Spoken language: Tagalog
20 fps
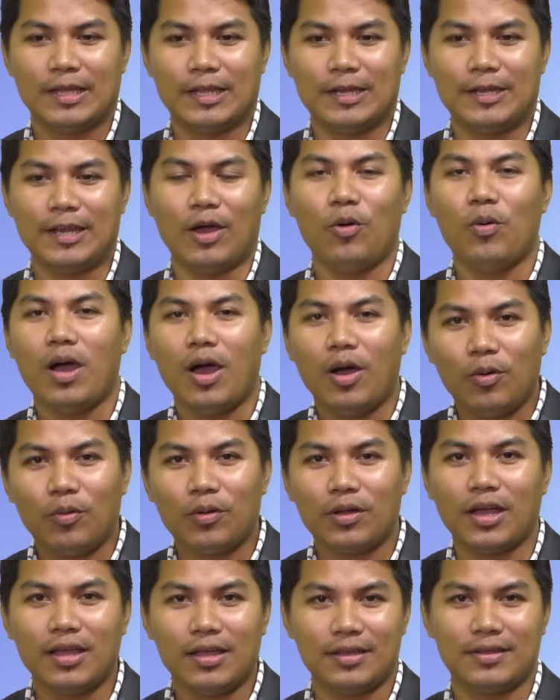nauhaw
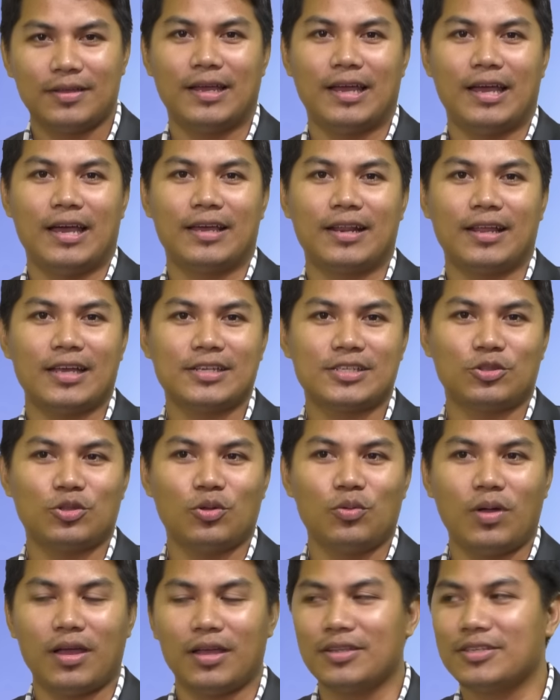ka, ara ka sa
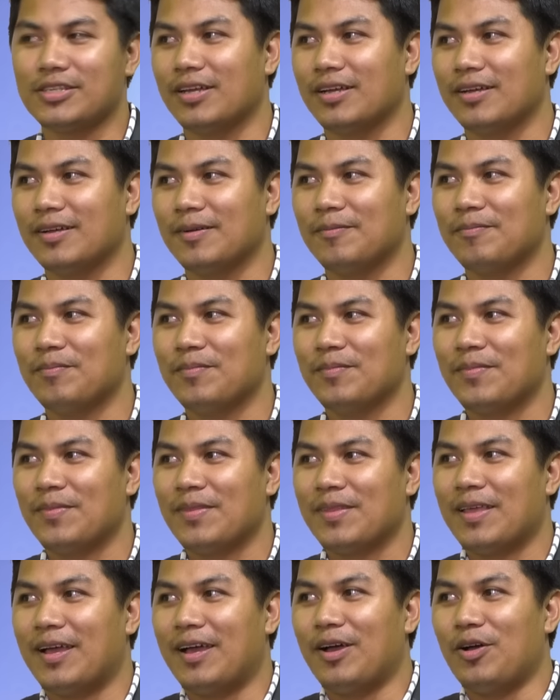tunga, sang
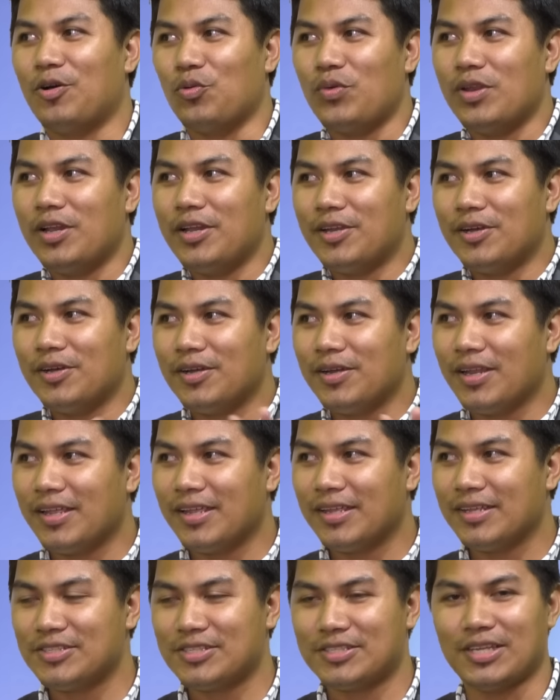uh,
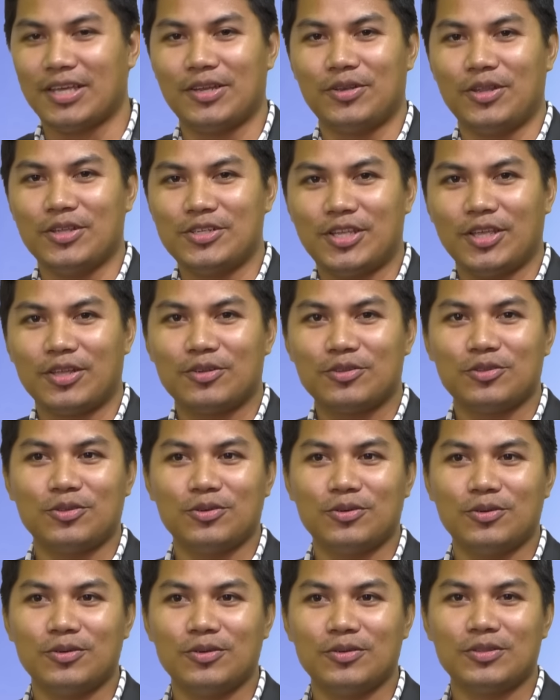wilderness, sa uh,
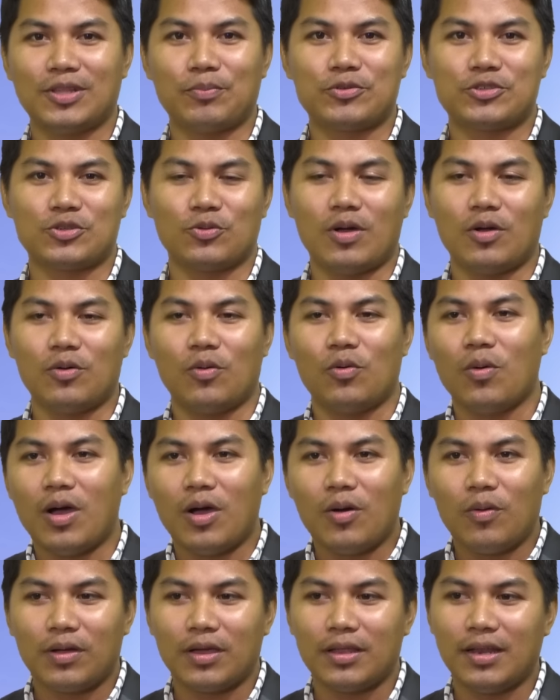deserto, tapos
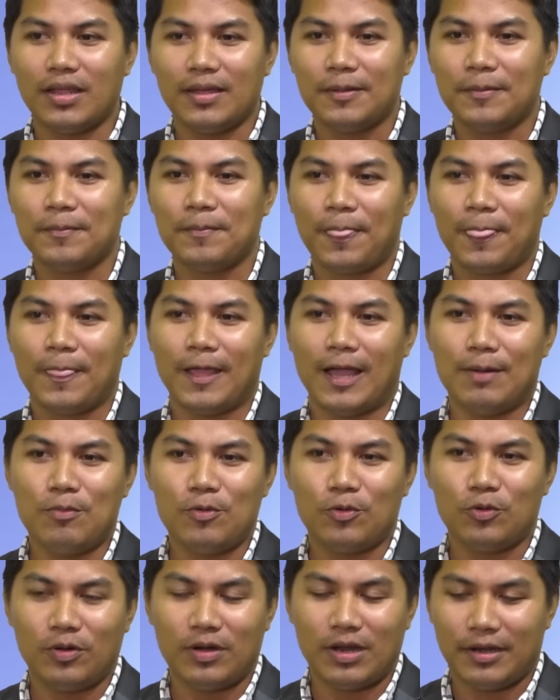uhaw ka na. Amo
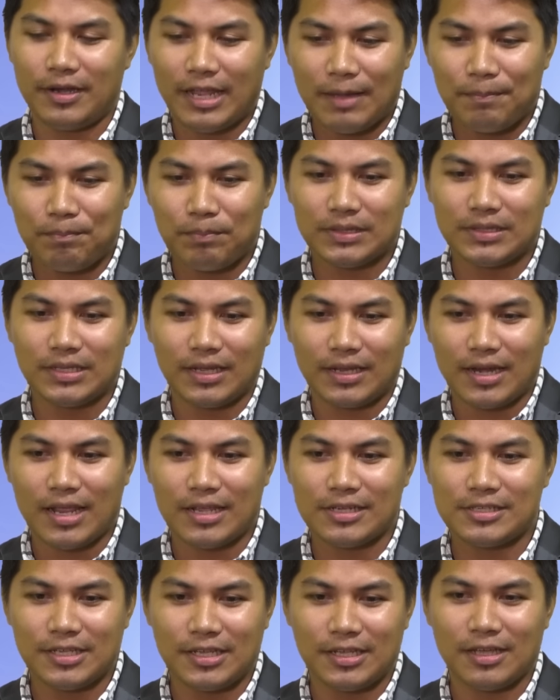kuno na dapat na
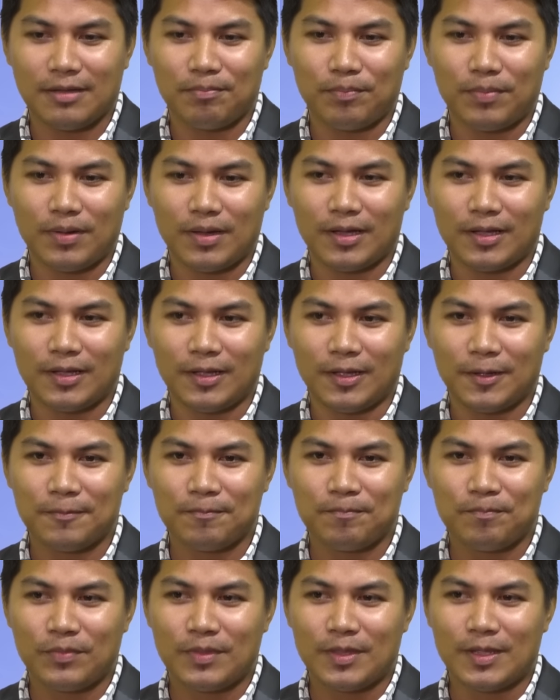klase nga pag
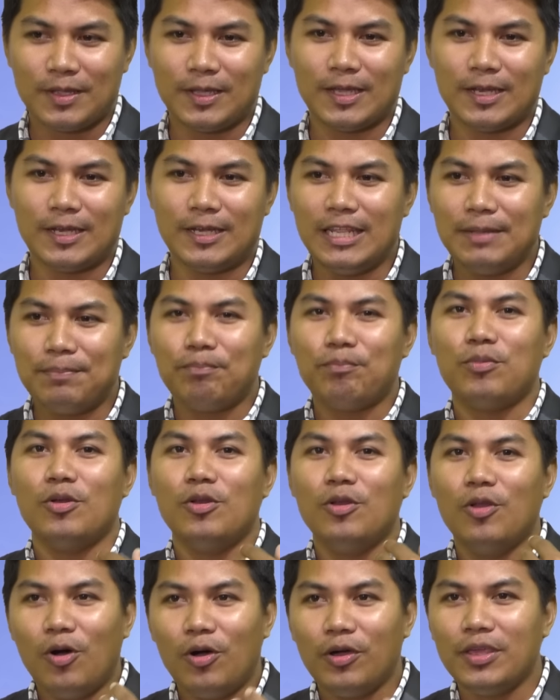nga deep
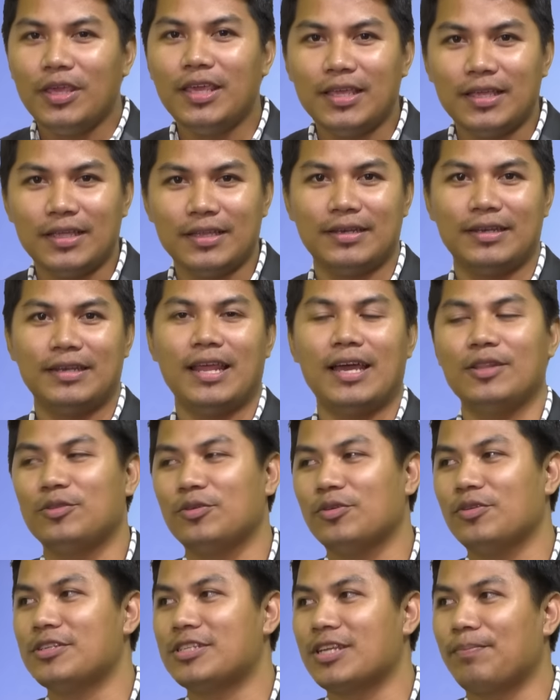longing oh, yes.
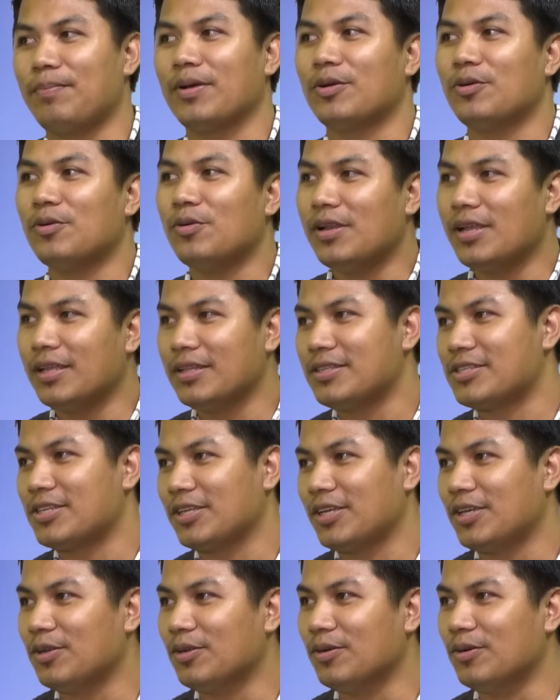naton oh. sa paghulat sa
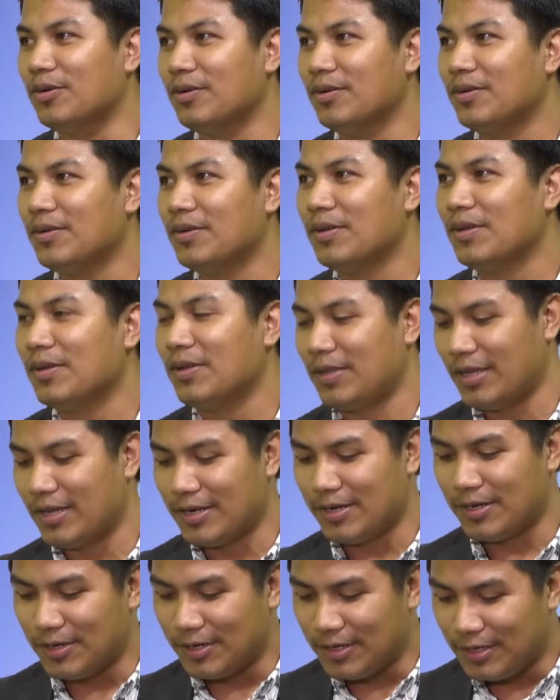oh, Ginoo. Oh, nga
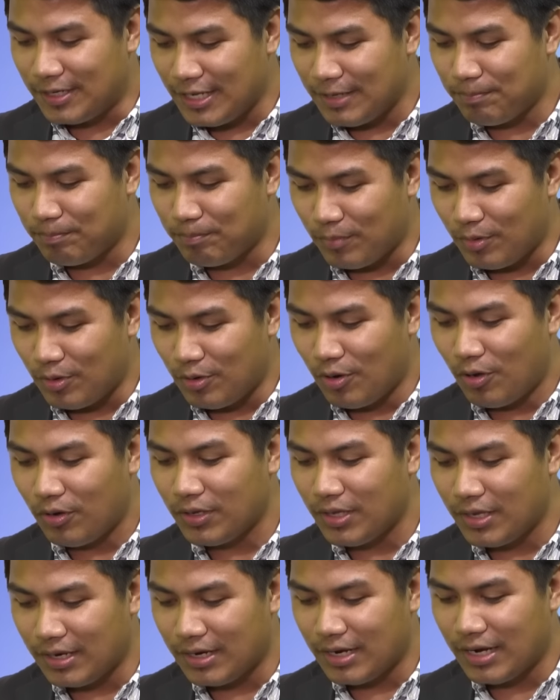deep
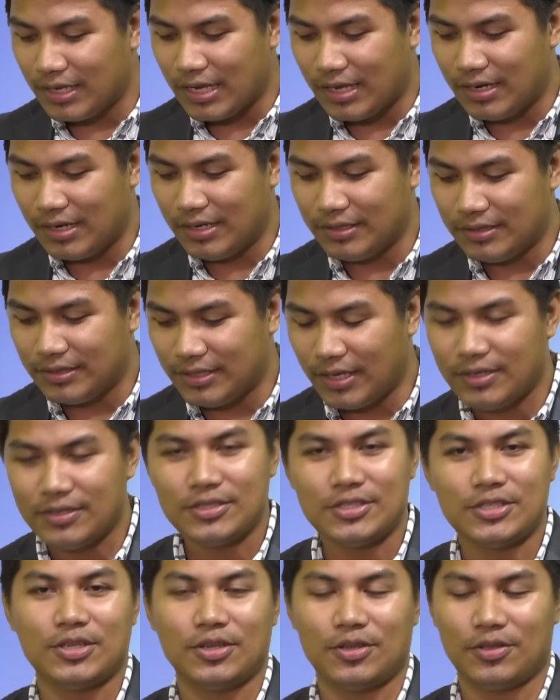longing like an
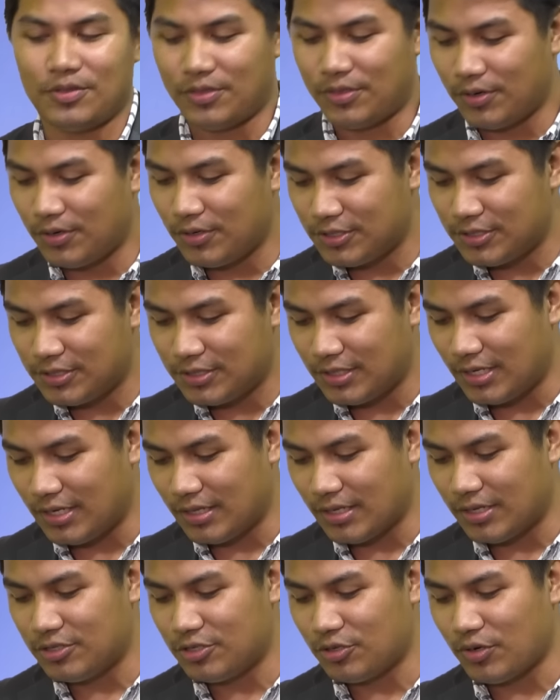intense thirst
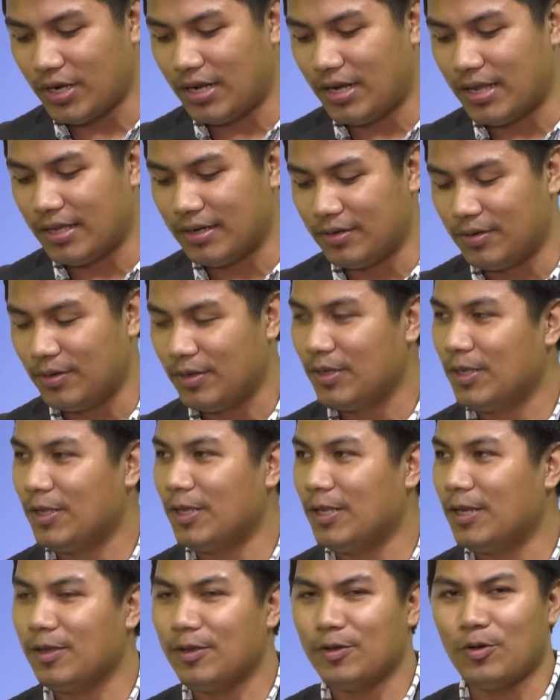in a dry land.
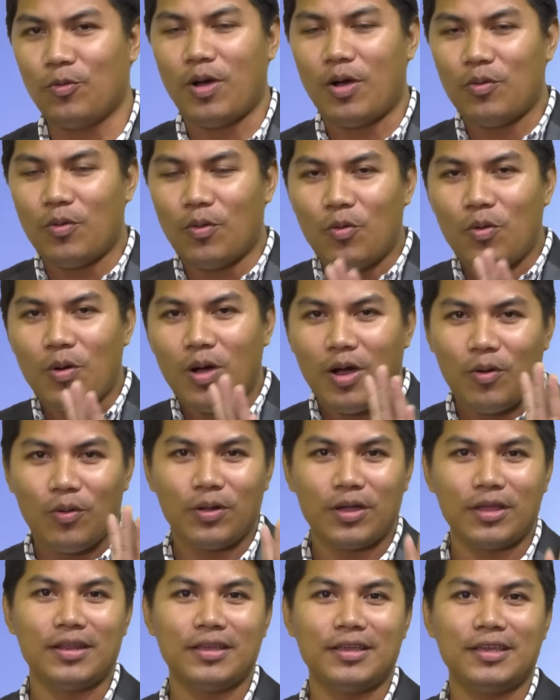Mm. Inang
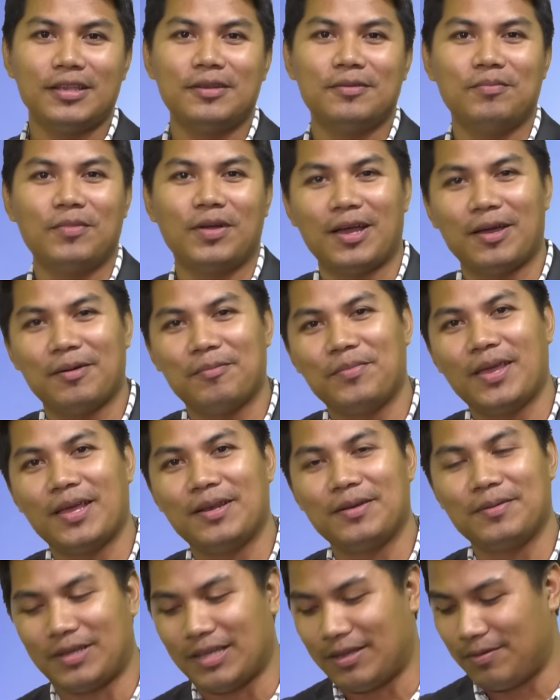uhaw-uhaw ka nagid mga
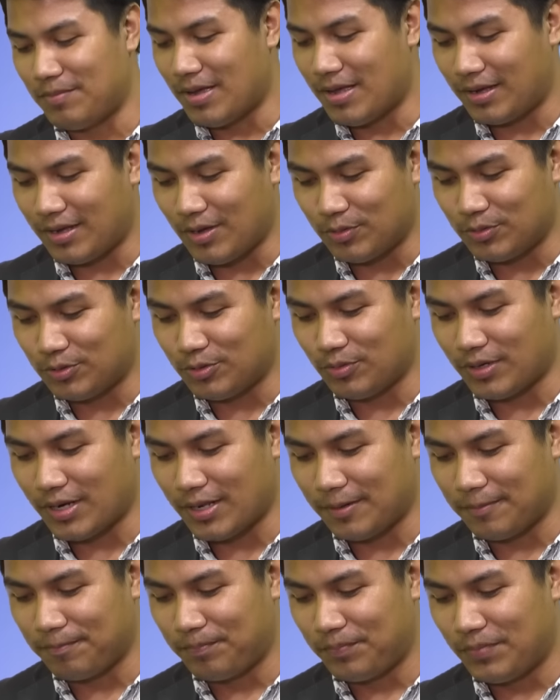abyan kag mga kauturan.